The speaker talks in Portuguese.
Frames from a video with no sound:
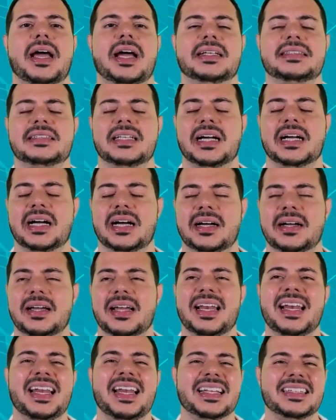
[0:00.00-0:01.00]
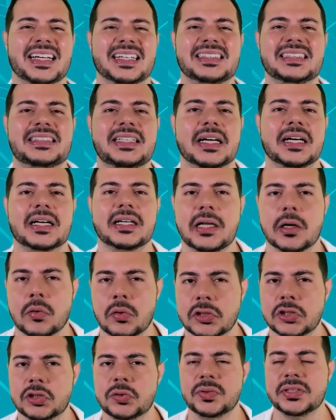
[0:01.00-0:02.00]
essa letra seca da
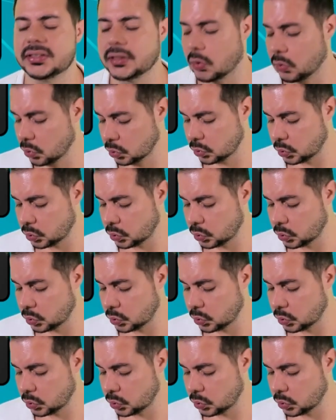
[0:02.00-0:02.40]
Constituição